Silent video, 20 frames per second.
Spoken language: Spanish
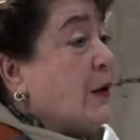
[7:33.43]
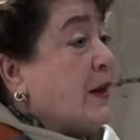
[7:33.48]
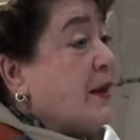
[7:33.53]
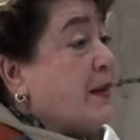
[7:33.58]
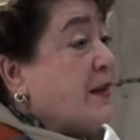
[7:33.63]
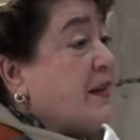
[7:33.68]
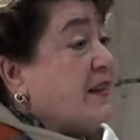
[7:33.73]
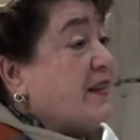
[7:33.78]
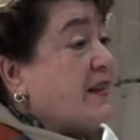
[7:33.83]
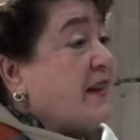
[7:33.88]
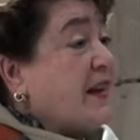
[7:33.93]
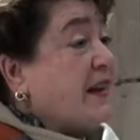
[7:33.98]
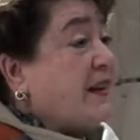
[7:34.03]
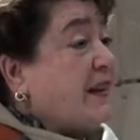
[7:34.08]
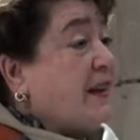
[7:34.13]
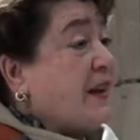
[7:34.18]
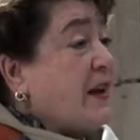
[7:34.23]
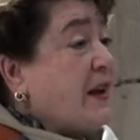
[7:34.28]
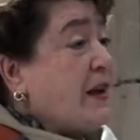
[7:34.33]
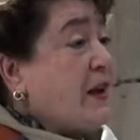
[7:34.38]

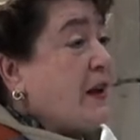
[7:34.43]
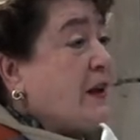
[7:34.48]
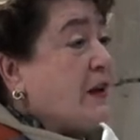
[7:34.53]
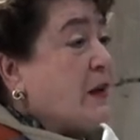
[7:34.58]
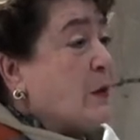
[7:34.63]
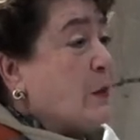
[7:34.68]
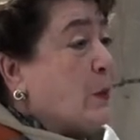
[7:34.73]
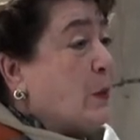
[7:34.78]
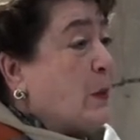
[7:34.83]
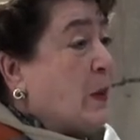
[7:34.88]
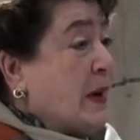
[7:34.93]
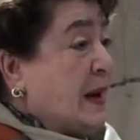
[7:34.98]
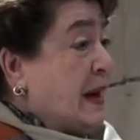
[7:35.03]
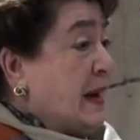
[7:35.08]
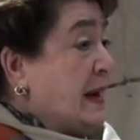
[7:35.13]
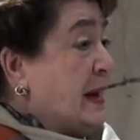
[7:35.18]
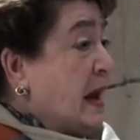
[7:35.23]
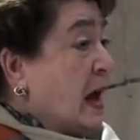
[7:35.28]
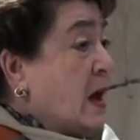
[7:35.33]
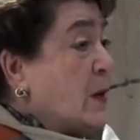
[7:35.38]
XVII, en
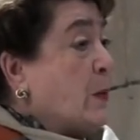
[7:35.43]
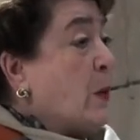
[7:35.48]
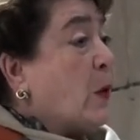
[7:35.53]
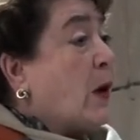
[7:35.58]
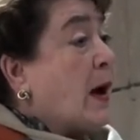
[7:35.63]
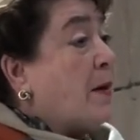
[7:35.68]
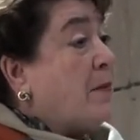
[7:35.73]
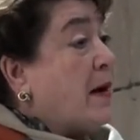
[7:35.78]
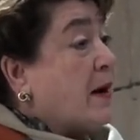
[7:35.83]
plena época